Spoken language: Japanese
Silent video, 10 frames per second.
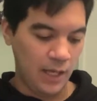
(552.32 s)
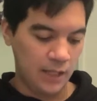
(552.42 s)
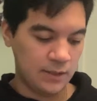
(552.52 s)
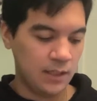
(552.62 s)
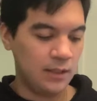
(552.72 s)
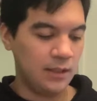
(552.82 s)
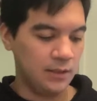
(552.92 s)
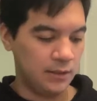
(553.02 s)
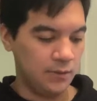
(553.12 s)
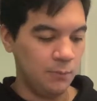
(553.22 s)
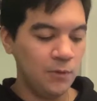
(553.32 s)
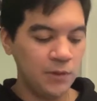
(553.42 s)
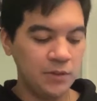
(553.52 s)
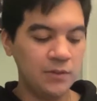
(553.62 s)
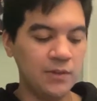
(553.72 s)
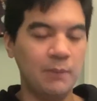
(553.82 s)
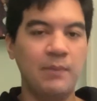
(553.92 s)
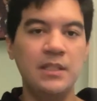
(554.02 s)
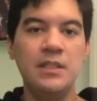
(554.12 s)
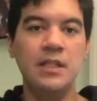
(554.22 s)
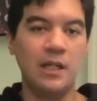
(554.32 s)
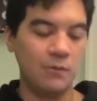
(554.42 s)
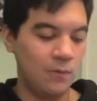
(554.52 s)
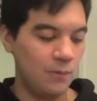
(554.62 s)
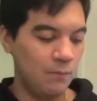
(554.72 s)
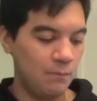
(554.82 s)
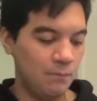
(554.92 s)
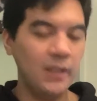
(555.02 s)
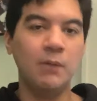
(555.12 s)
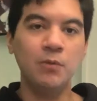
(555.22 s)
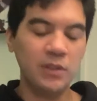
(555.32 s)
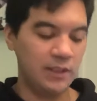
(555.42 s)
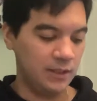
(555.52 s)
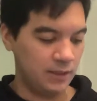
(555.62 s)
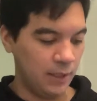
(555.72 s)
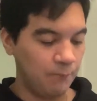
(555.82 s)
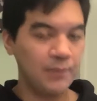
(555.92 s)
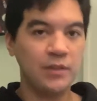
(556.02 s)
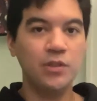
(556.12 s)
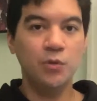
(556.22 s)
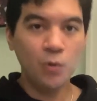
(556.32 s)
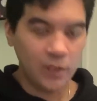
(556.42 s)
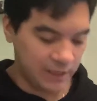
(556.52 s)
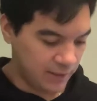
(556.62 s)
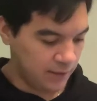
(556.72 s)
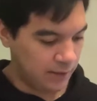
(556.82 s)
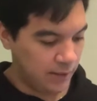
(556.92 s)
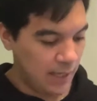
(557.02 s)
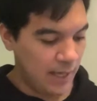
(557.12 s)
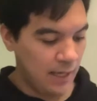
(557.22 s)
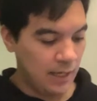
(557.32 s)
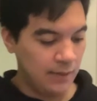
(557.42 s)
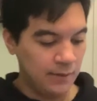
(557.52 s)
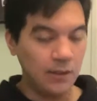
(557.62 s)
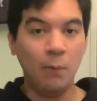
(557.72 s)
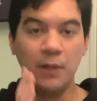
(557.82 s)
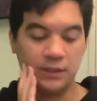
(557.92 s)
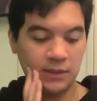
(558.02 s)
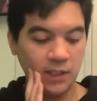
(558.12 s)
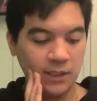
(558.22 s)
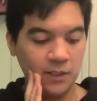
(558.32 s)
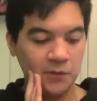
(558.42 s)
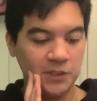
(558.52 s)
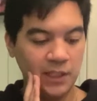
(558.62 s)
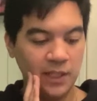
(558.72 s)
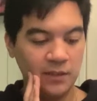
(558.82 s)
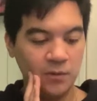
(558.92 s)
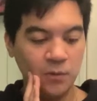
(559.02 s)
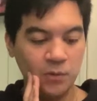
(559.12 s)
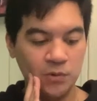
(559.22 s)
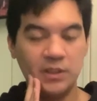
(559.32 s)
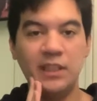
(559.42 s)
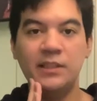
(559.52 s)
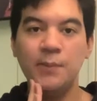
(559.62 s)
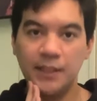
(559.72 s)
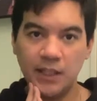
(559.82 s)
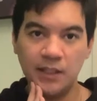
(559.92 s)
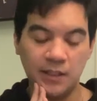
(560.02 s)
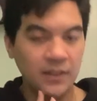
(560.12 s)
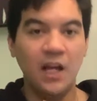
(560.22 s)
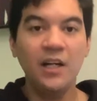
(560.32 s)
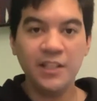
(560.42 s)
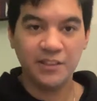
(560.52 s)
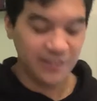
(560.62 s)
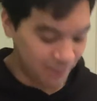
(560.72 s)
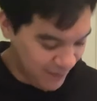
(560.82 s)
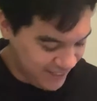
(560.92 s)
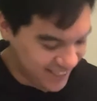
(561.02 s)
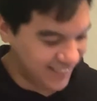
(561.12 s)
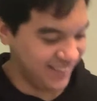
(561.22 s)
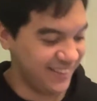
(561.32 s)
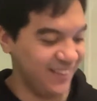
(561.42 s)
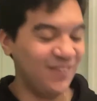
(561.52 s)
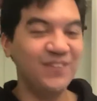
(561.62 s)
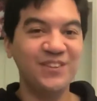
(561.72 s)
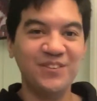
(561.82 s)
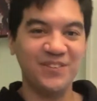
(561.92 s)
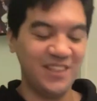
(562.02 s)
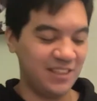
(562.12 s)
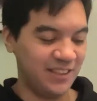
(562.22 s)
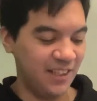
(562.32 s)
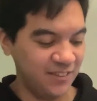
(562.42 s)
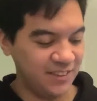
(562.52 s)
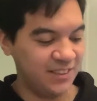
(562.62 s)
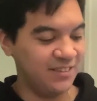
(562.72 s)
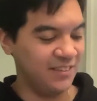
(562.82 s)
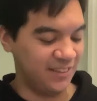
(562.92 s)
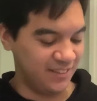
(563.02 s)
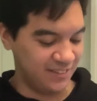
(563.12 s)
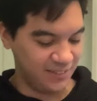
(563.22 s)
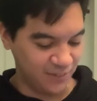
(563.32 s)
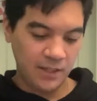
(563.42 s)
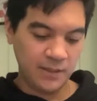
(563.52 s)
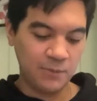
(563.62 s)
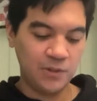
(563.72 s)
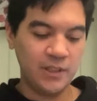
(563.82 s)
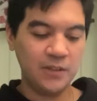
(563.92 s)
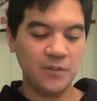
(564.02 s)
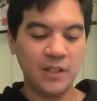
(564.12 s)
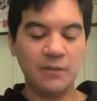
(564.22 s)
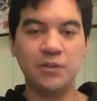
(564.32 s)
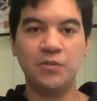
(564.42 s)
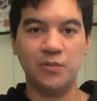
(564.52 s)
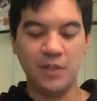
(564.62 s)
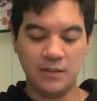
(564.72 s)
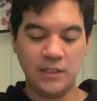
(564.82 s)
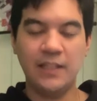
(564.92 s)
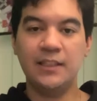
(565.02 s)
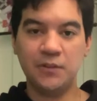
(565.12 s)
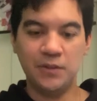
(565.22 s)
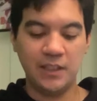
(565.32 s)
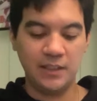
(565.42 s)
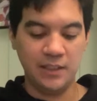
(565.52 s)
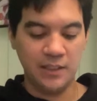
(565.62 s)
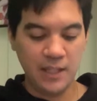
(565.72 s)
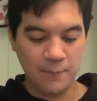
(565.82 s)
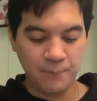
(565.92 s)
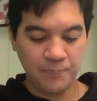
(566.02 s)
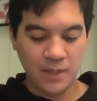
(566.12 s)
えー、使ったんですけど、もう一つはベジータがこう、まだ持ってたんですね。それどこやったんだやべ、さっきのジャケットごと捨てちまったんだ。何やってんだ、ベジータってね。ここちょっとなんかギャグチックになったんですけど。でもグラノラがちょっとやられそうになっていて、